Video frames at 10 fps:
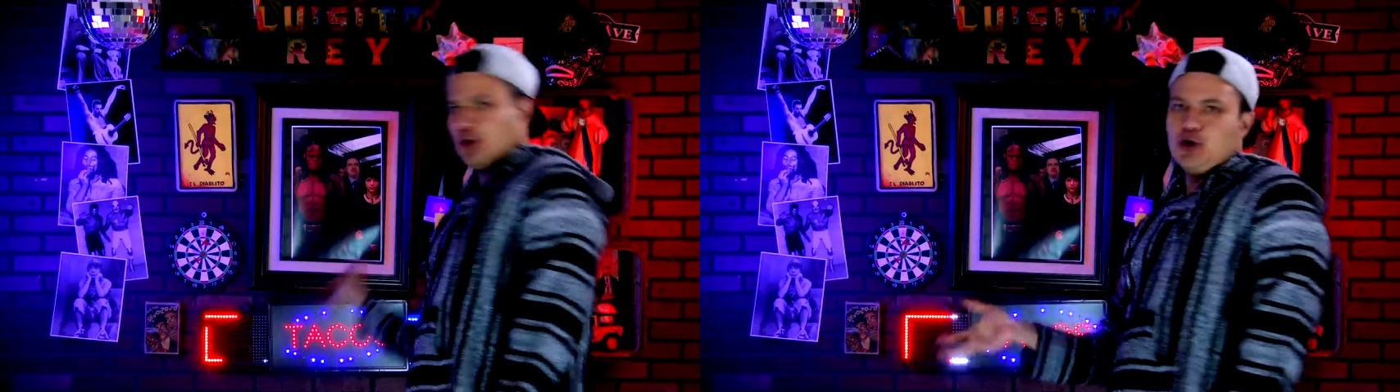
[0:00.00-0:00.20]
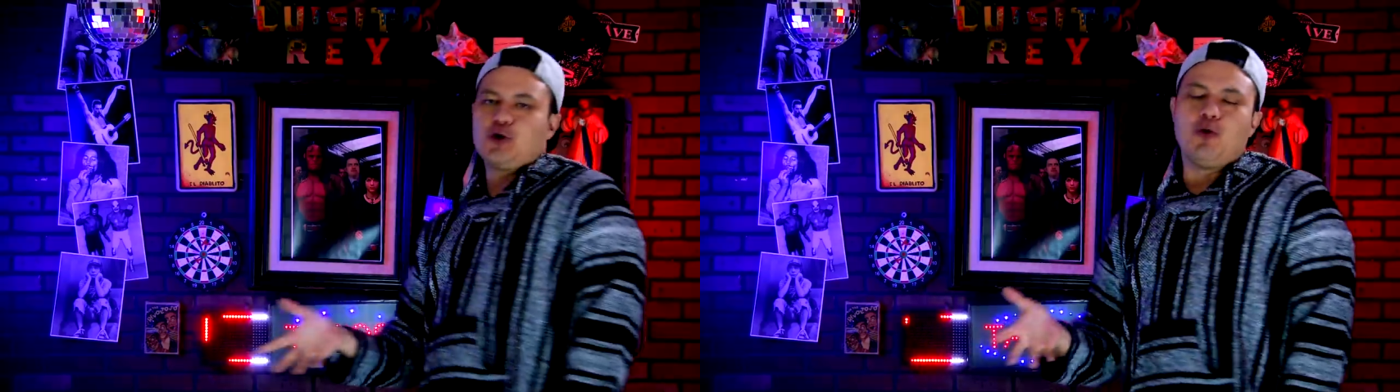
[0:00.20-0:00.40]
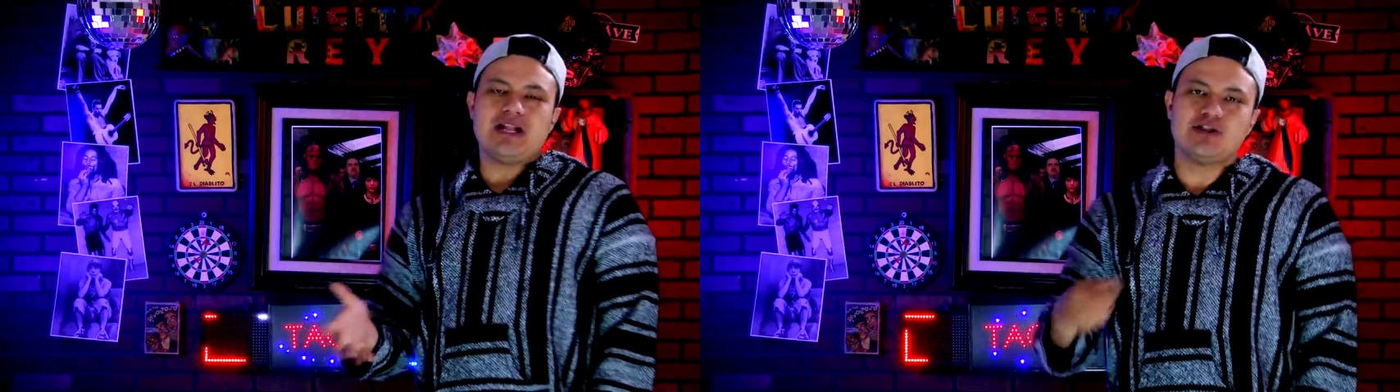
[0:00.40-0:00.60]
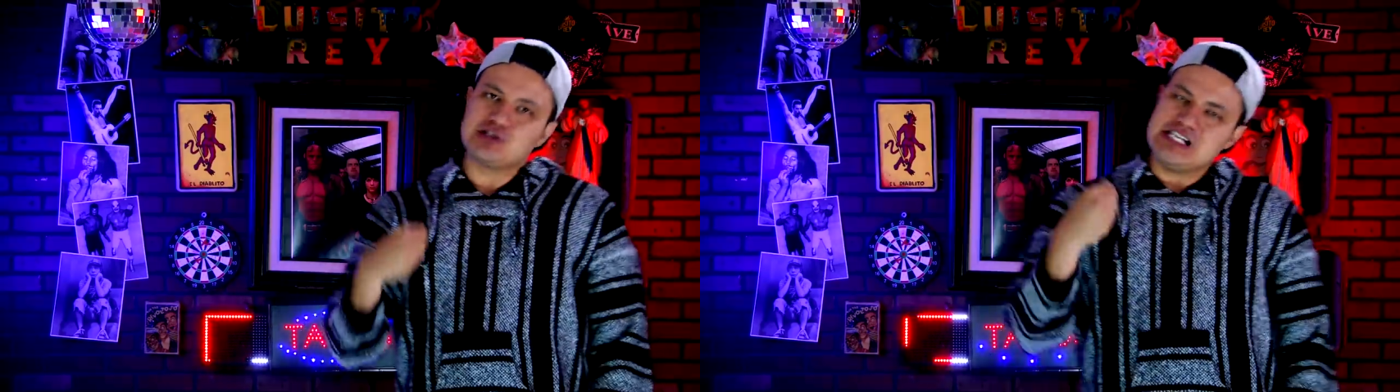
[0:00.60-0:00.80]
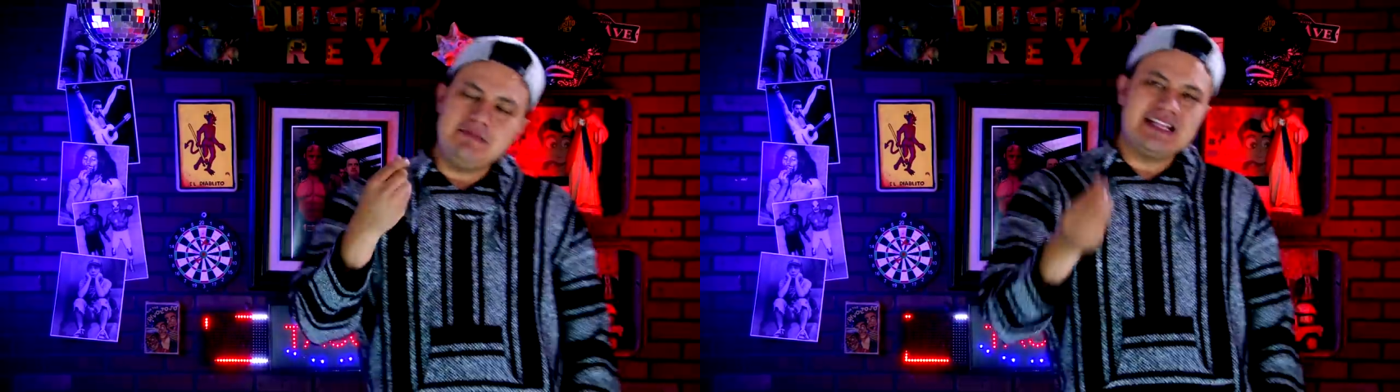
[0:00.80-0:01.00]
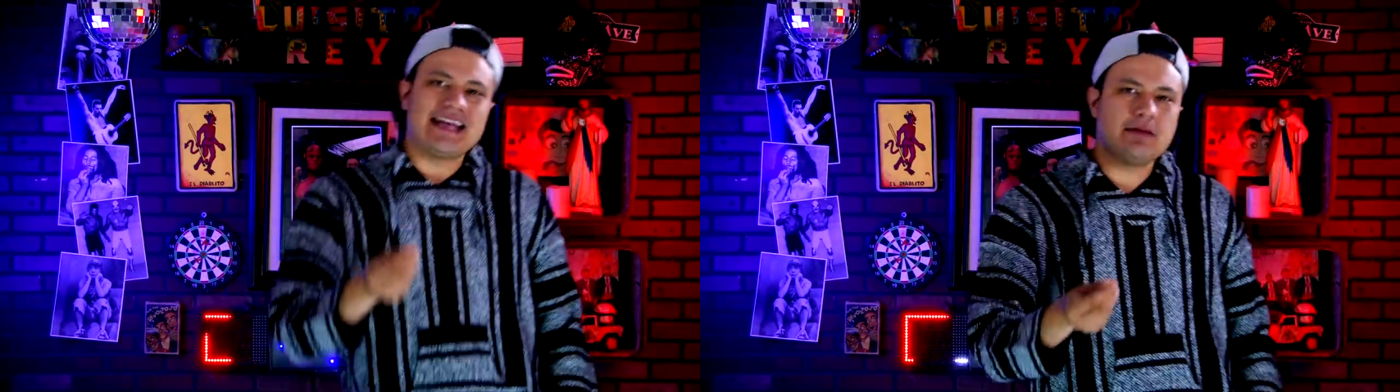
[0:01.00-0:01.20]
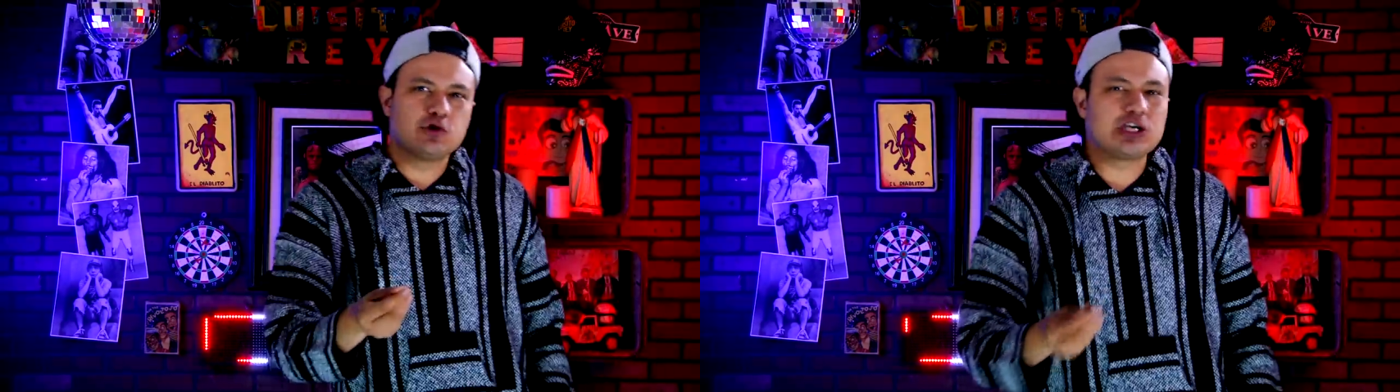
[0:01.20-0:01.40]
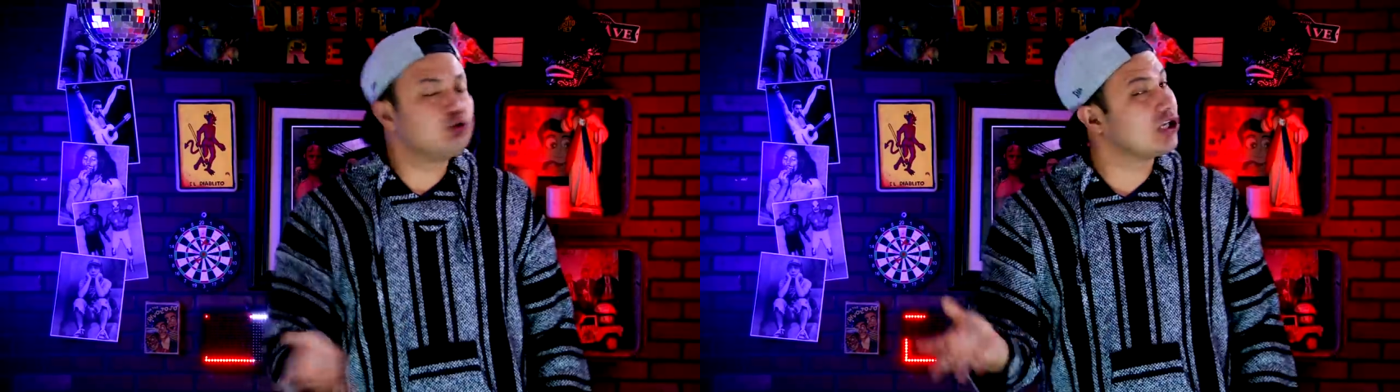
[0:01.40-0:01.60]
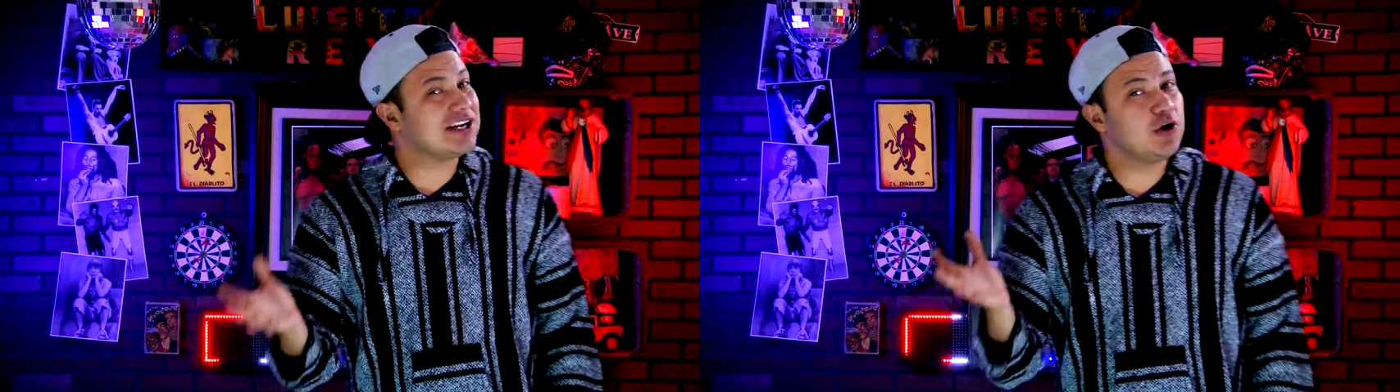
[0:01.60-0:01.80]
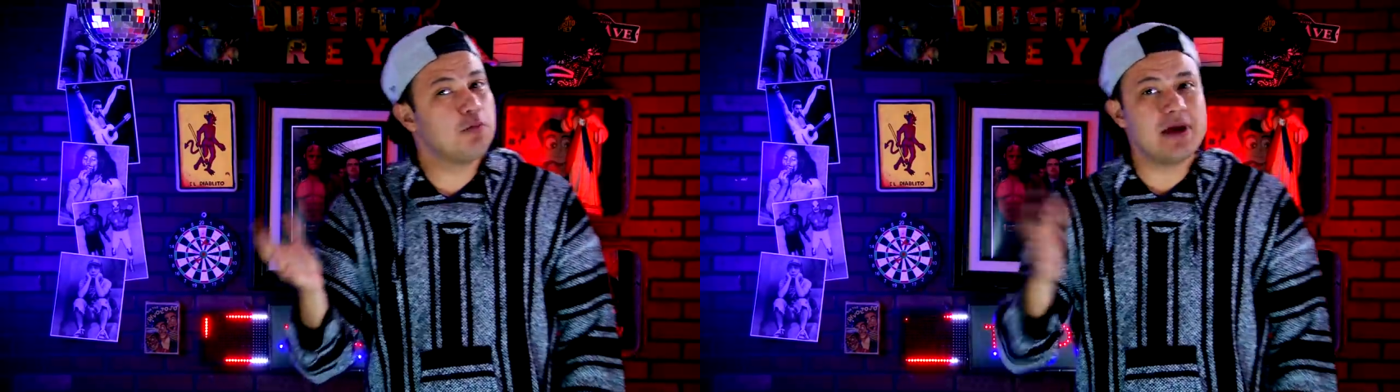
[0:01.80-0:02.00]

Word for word: Por lo cual nos limitaremos a usar lo